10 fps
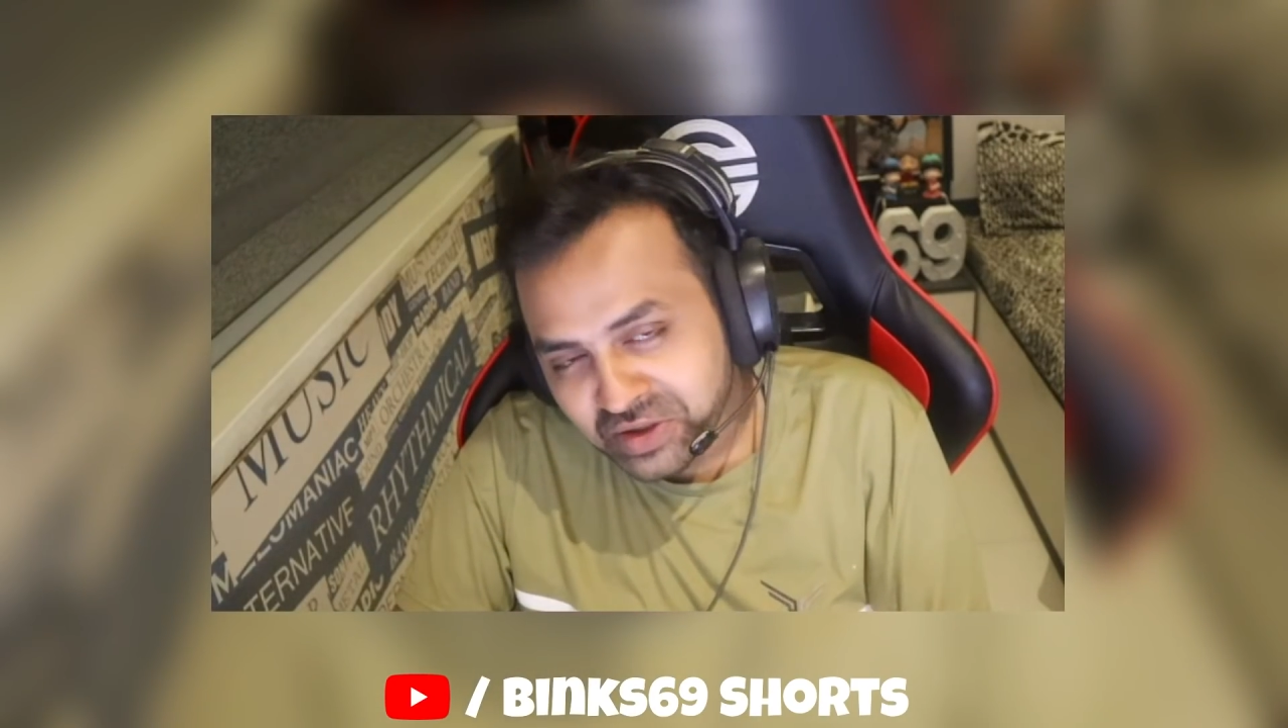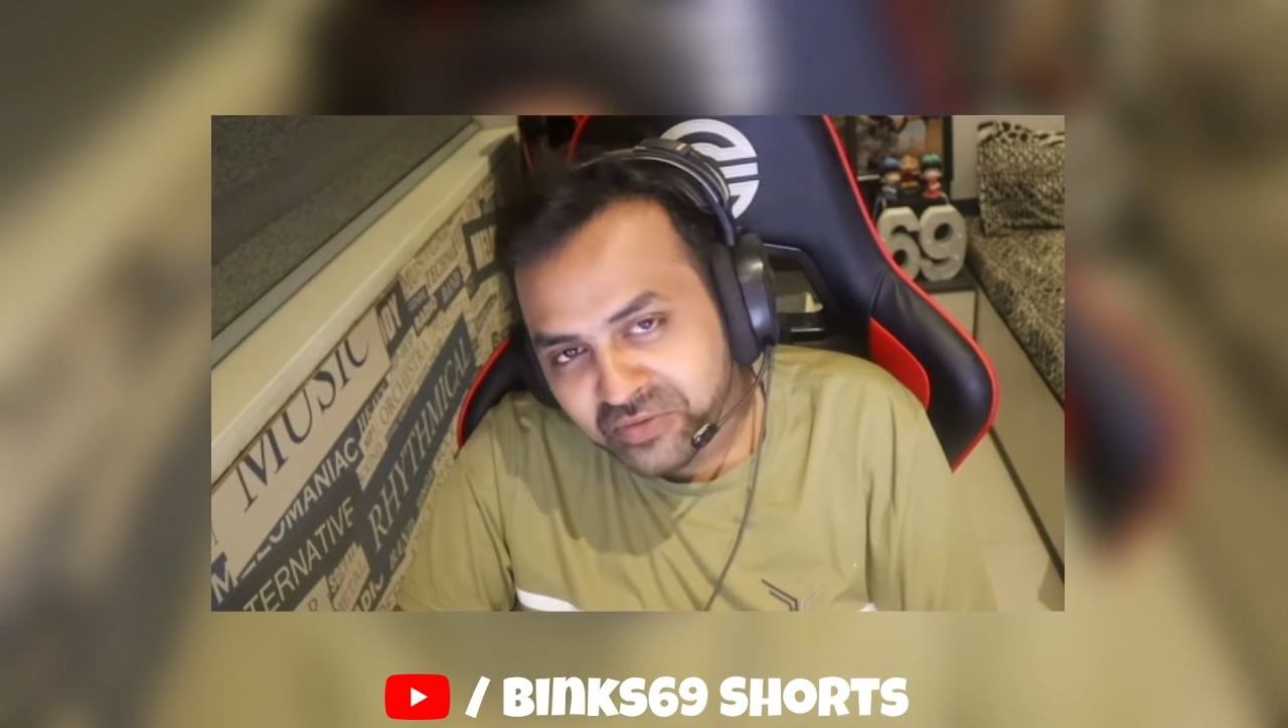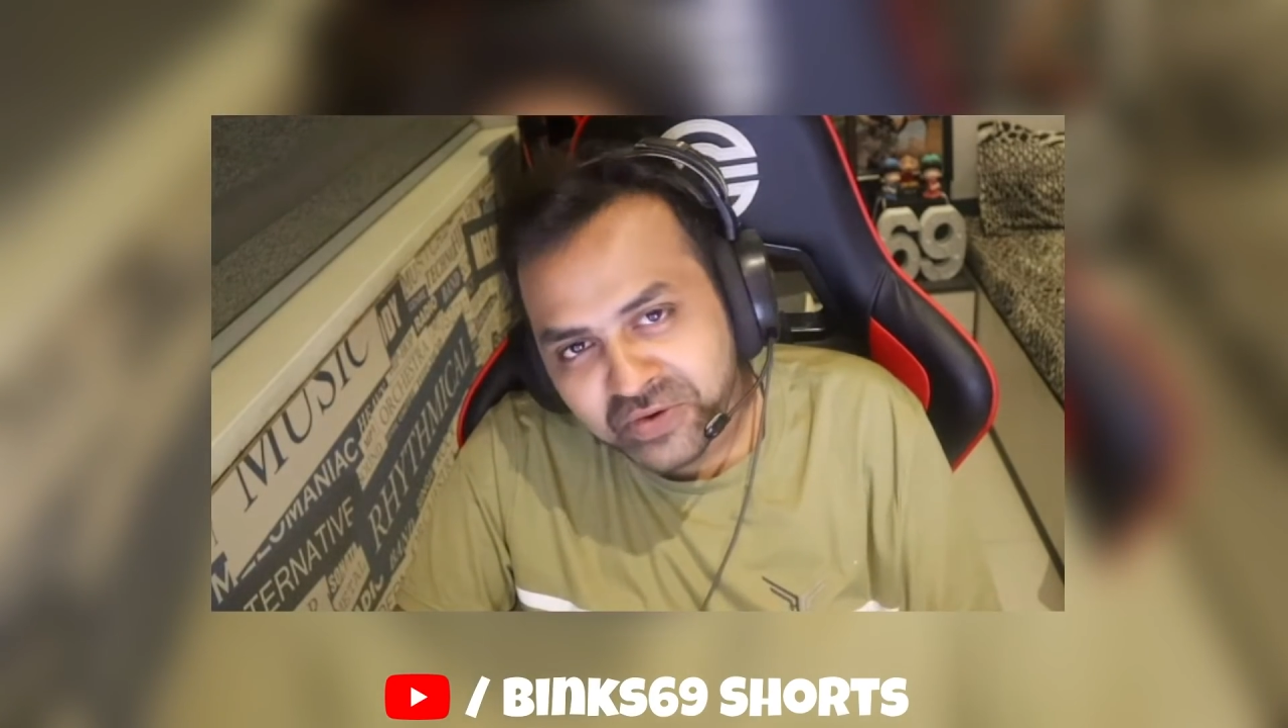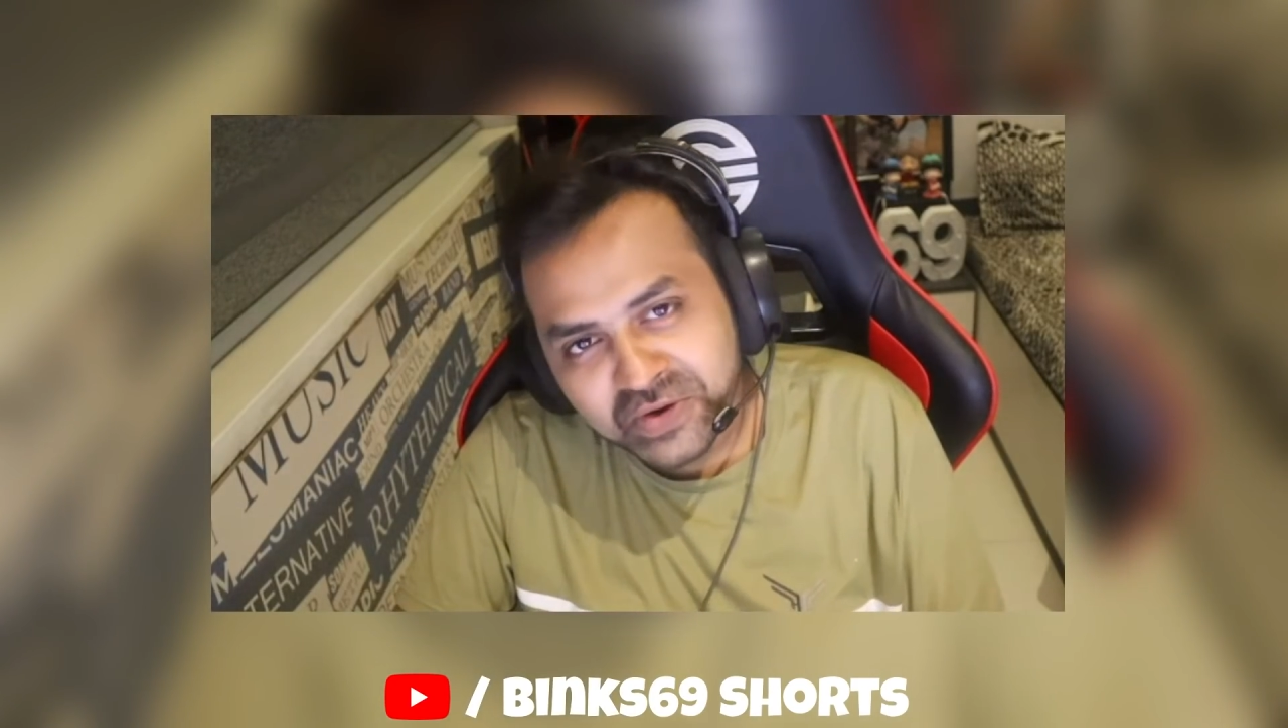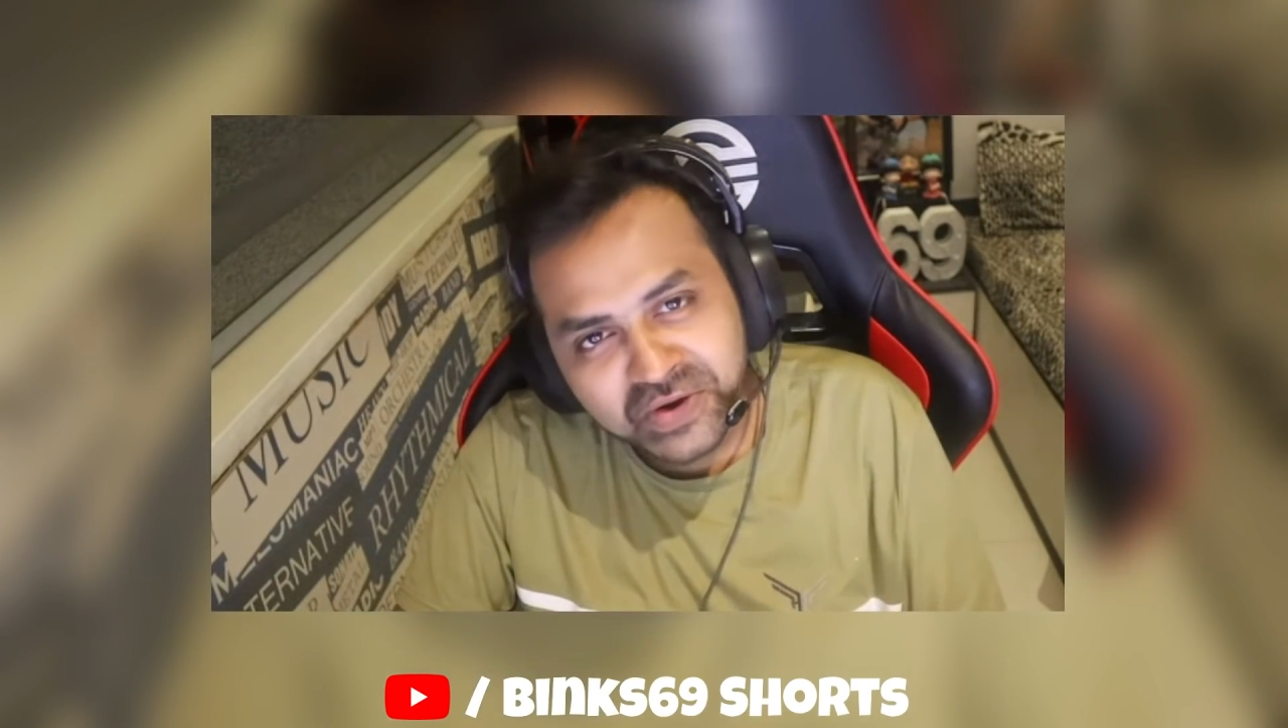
वॉन्टेड